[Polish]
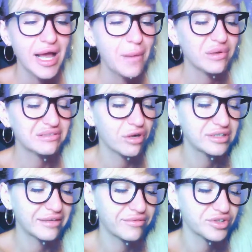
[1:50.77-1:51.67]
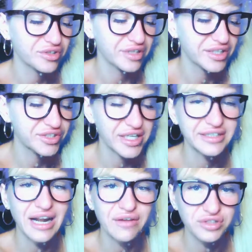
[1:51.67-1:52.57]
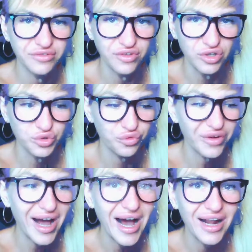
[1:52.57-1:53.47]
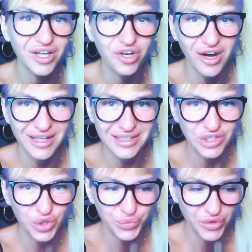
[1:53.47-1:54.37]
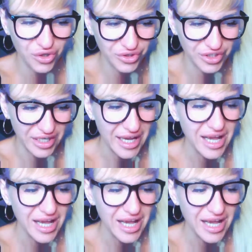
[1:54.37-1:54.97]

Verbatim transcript: pozwolić na wyciągnięcie trafnych wniosków, ale kochane skorpionki,